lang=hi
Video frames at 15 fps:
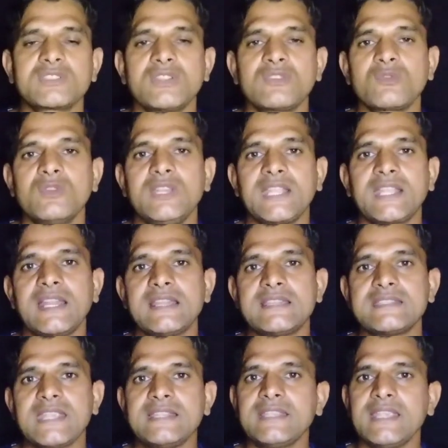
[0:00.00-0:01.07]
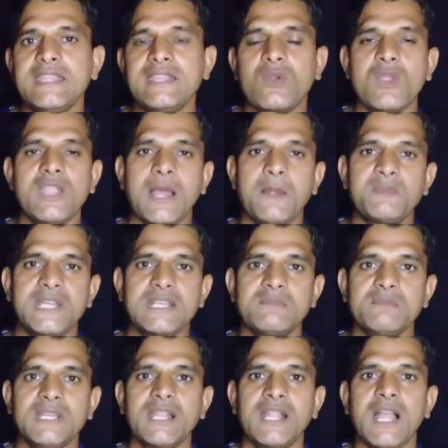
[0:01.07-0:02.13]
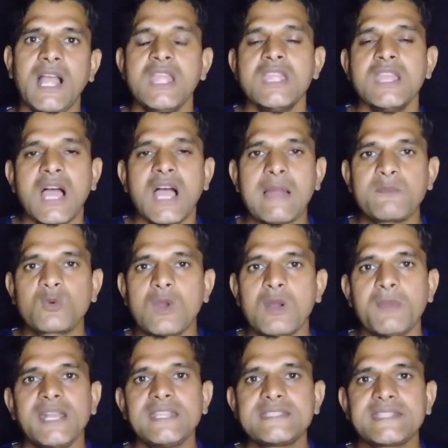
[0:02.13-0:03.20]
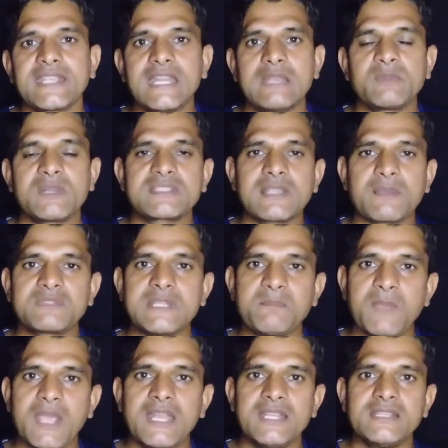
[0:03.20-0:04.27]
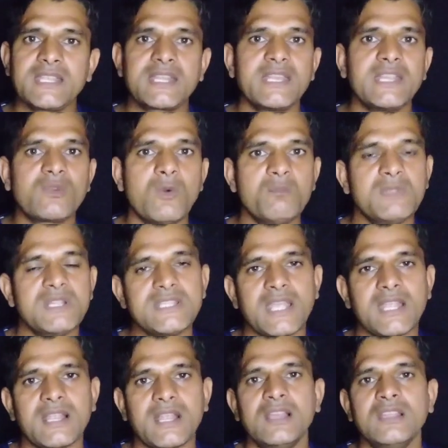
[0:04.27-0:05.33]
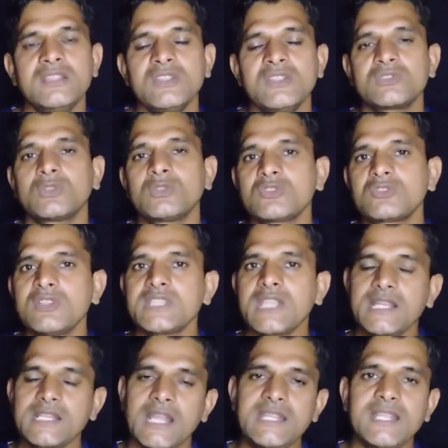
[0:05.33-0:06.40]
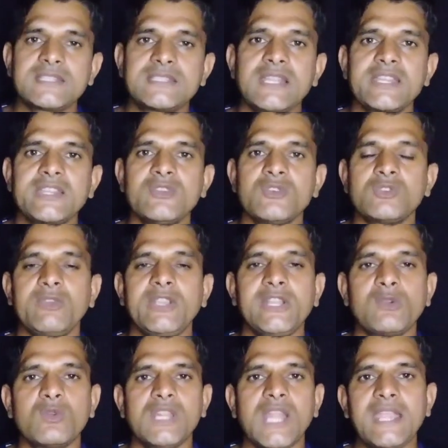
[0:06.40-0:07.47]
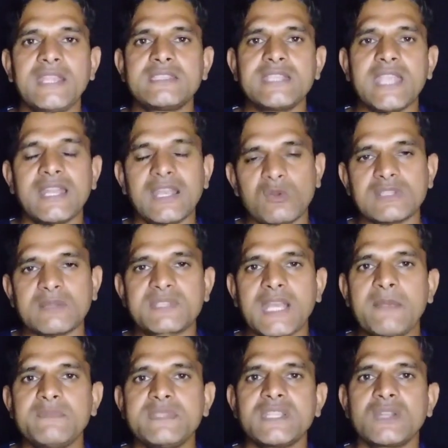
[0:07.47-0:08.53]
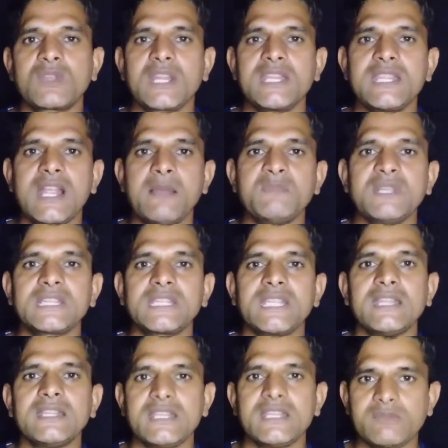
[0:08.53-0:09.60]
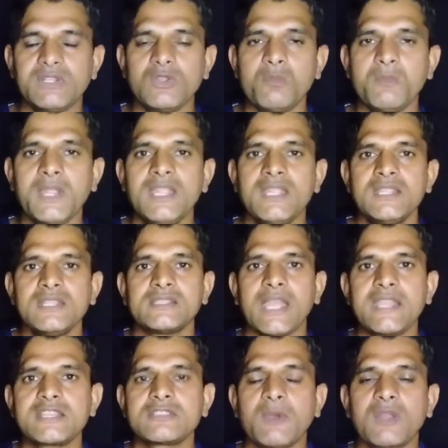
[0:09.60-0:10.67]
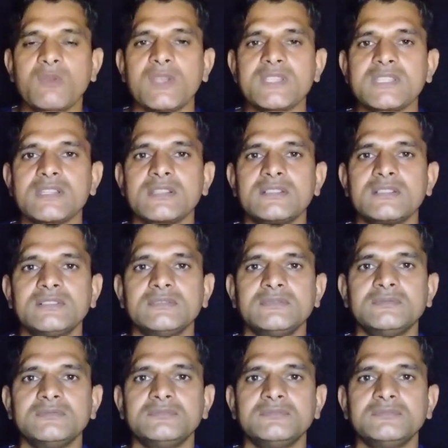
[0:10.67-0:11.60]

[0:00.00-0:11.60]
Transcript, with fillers: ई ऑप्शन को लेकर जैसे ही कोई अपडेट मिलेगा आपको हमारे चैनल पर सबसे पहले देखने को मिल जाएगा सो दोस्तों जानकारी अच्छी लगी हो तो वीडियो को लाइक चैनल को सब्सक्राइब जरूर करिएगा मिलते हैं नेक्स्ट वीडियो में थैंक्स फॉर वॉचिंग